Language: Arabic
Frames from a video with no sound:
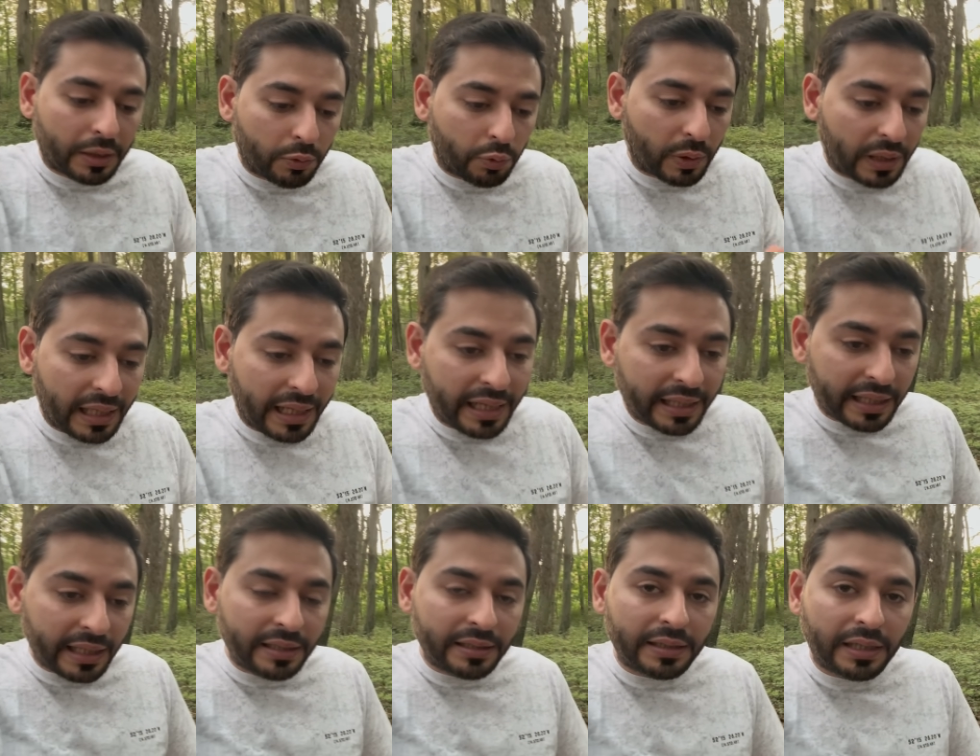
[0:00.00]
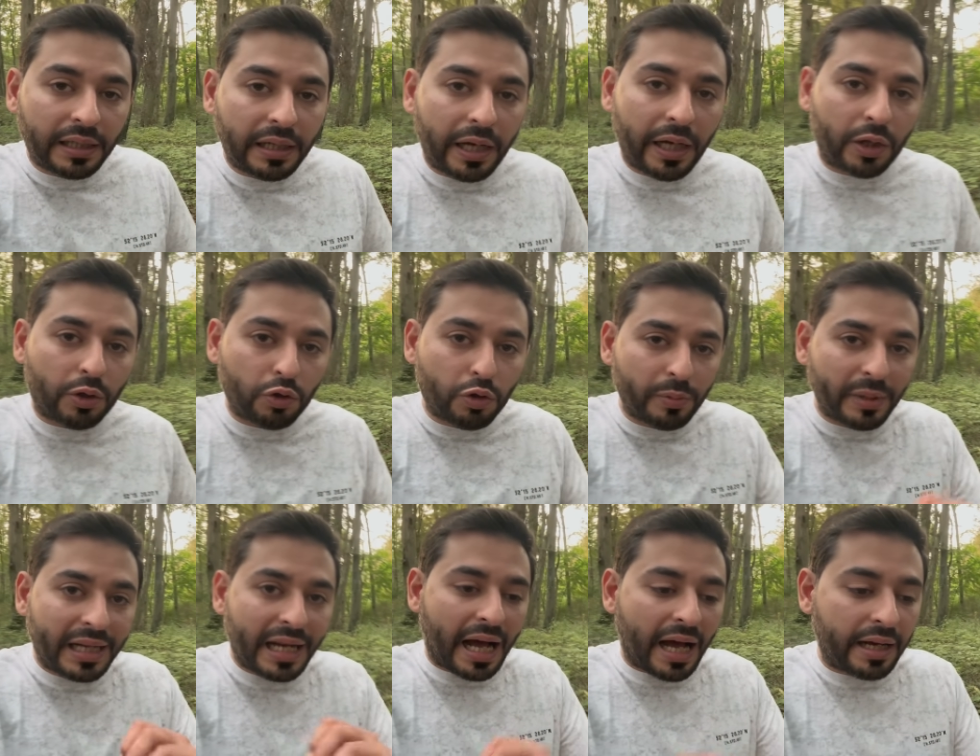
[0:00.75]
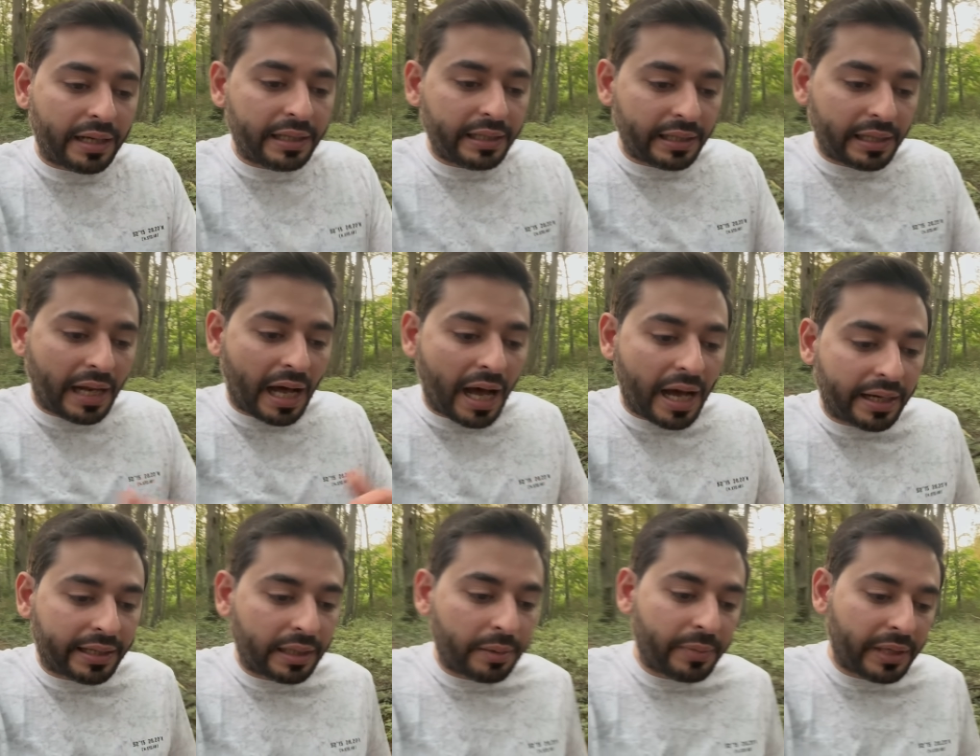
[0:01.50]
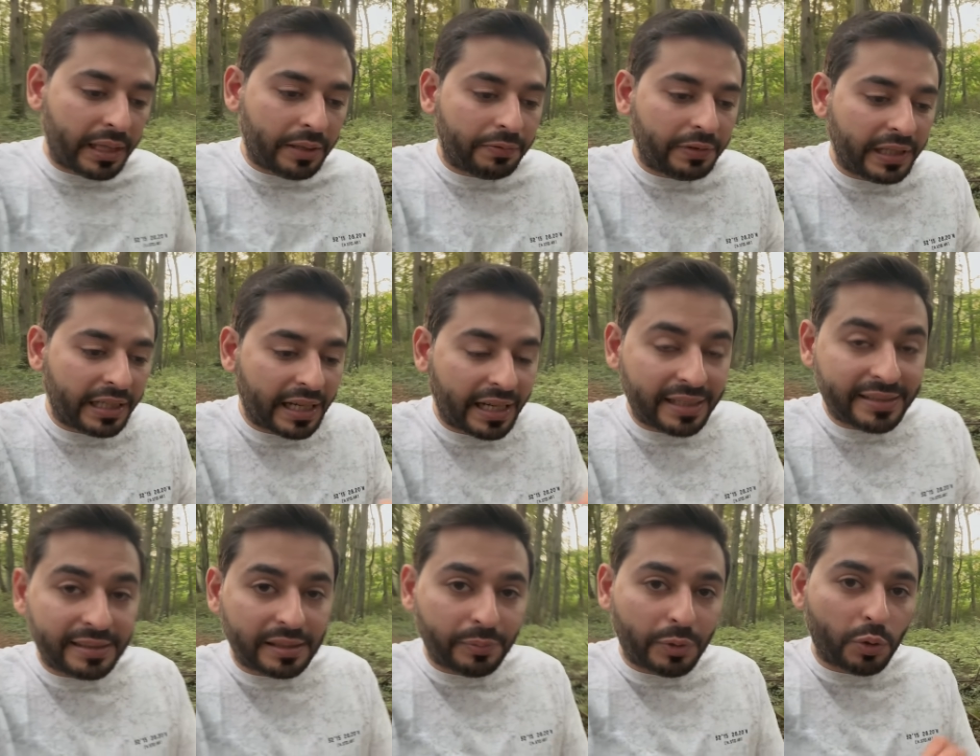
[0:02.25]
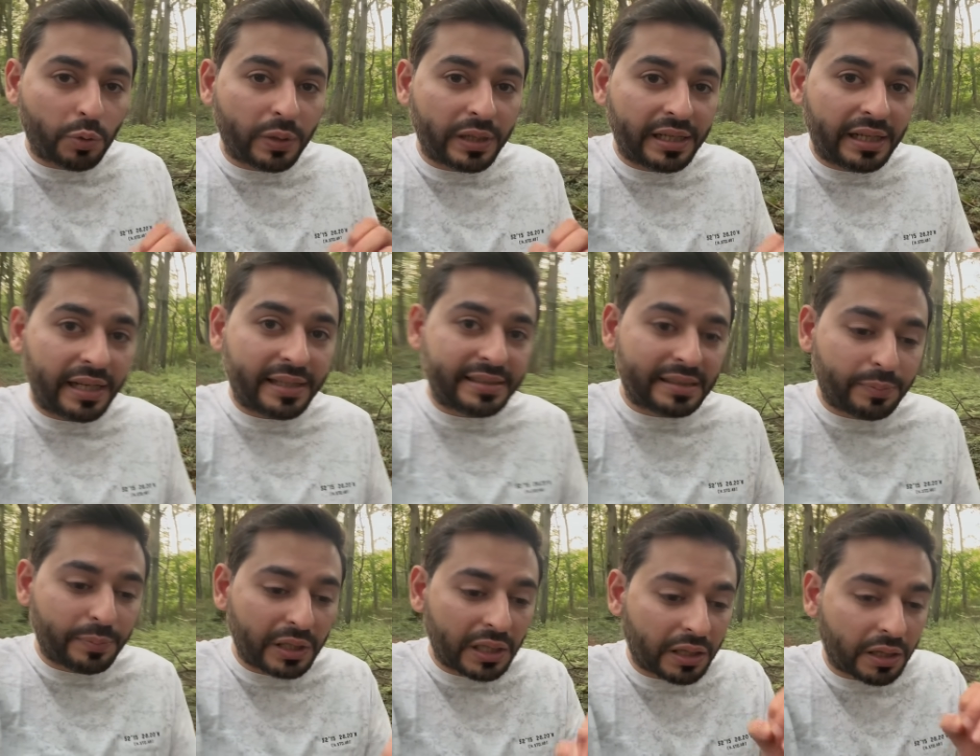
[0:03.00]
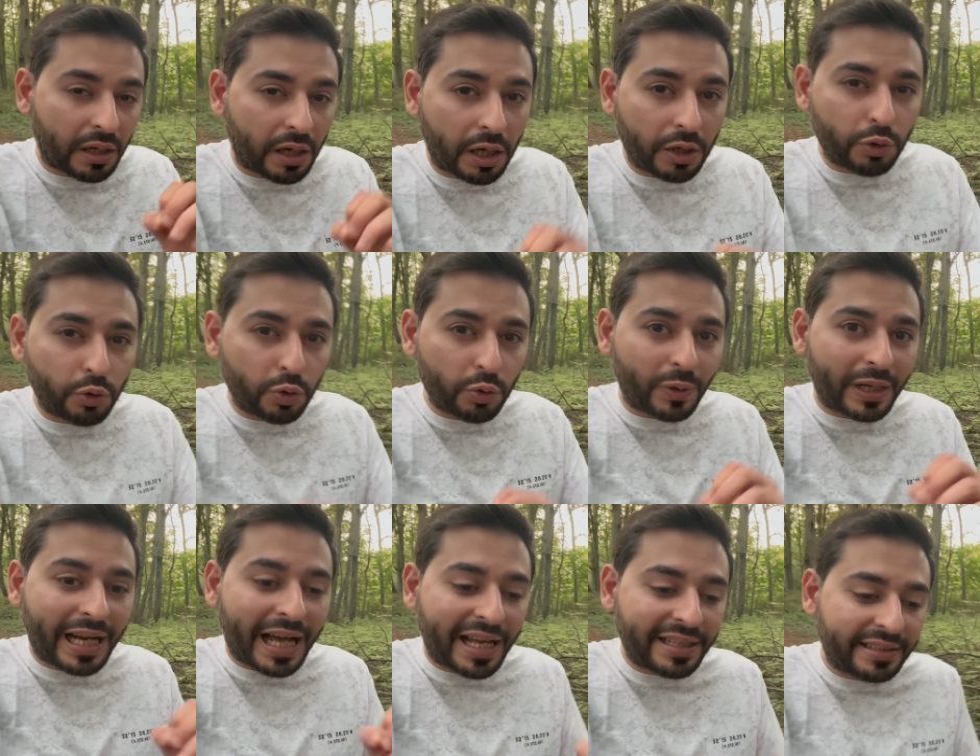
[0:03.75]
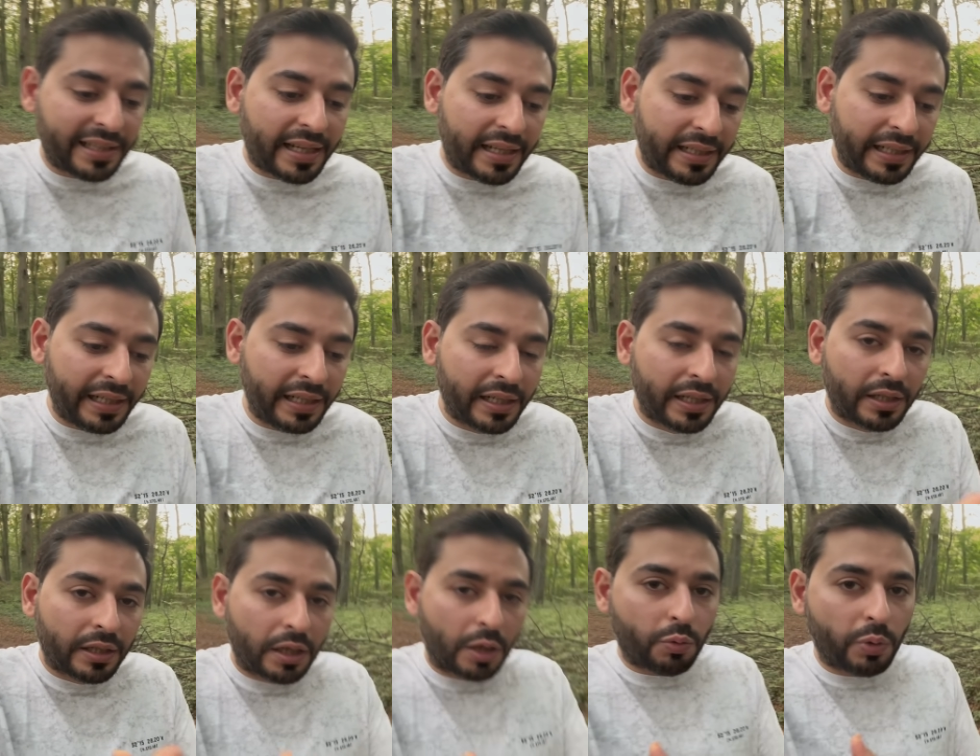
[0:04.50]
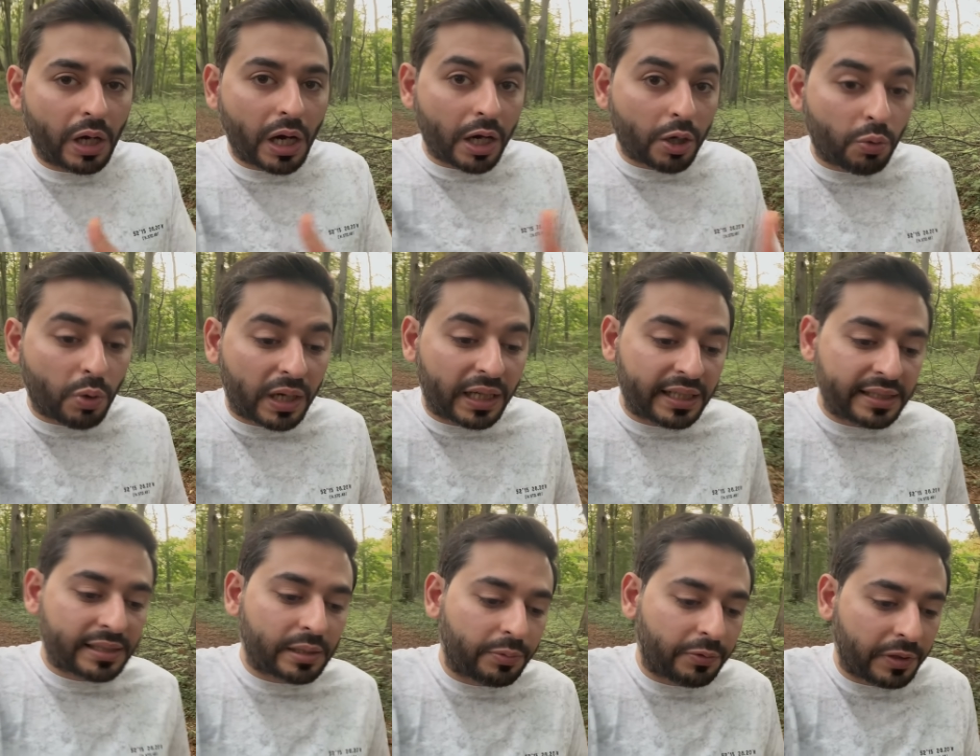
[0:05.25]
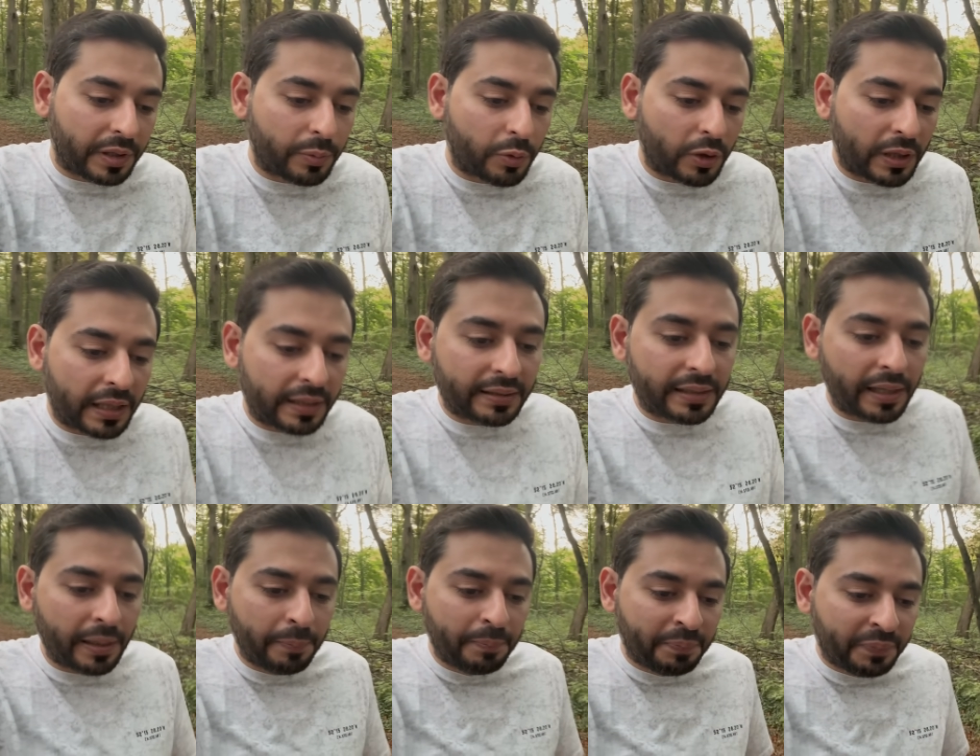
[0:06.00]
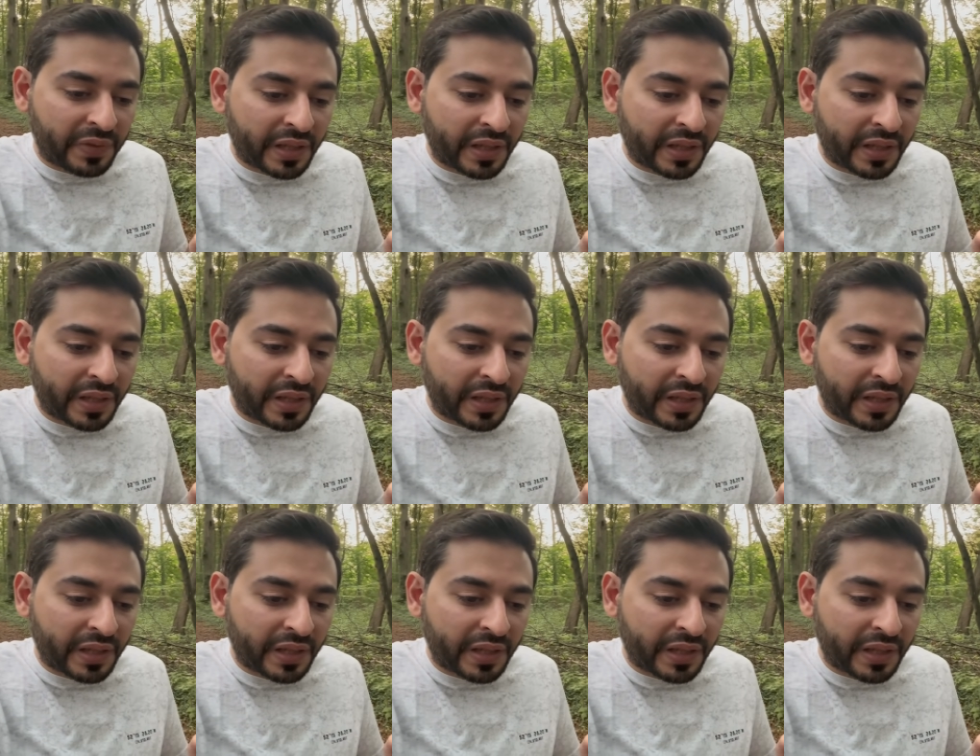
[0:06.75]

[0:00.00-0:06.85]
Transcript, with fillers: ولكن الحكومة الحالية الحاكمة فيها حزب هو حزب القانون والعدالة هو أقوى حزب في بولندا